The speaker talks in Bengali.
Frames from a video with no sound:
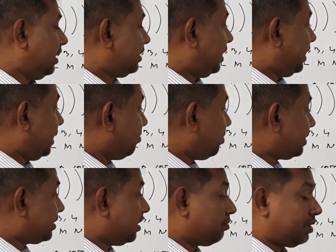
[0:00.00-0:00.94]
তাহলে এন
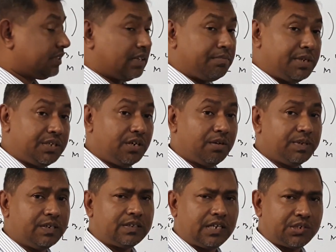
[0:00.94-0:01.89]
প্লাস এল এর মান যার বেশি হবে
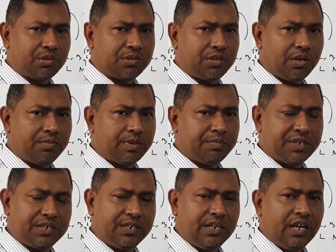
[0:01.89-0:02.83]
তার শক্তি হবে
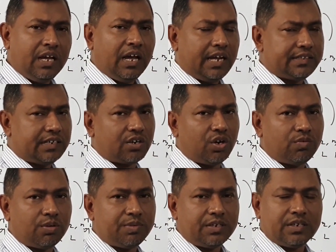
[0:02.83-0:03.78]
বেশি আর যার কম
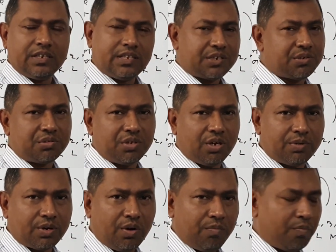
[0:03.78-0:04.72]
হবে তার শক্তি হবে
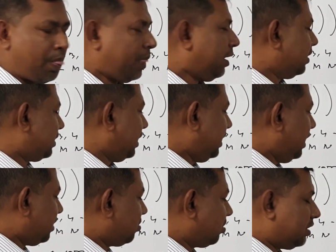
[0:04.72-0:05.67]
কম তাহলে
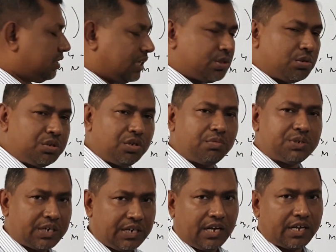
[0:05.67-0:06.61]
ইলেকট্রনটা যার শক্তি কম
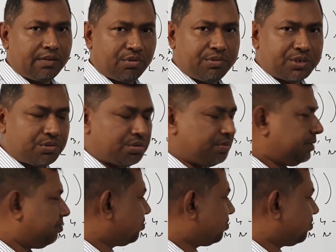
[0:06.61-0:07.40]
সেখানে আগে প্রবেশ করবে